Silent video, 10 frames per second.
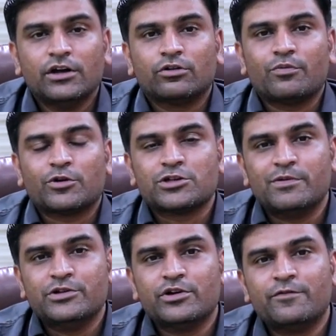तो
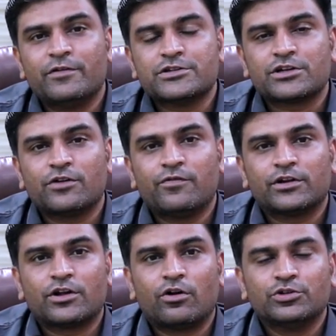पॉसिबली जो इन्फ्लेशन को
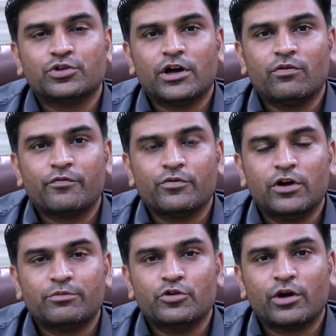फर्दर और जो है वो
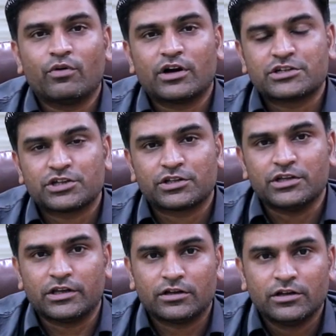फ्यूलअप जो है वो कर
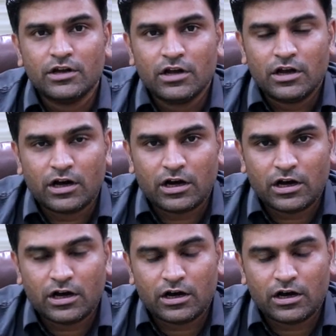सकती है